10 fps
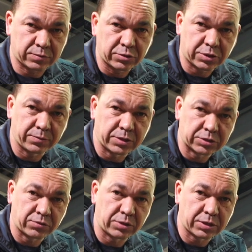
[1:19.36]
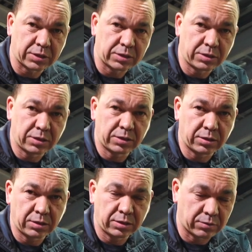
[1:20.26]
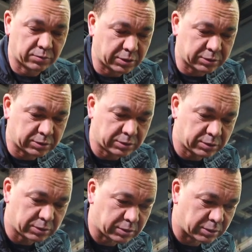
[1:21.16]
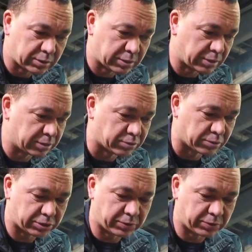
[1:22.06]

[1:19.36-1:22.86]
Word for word: и смотрим, насколько у нас э, износ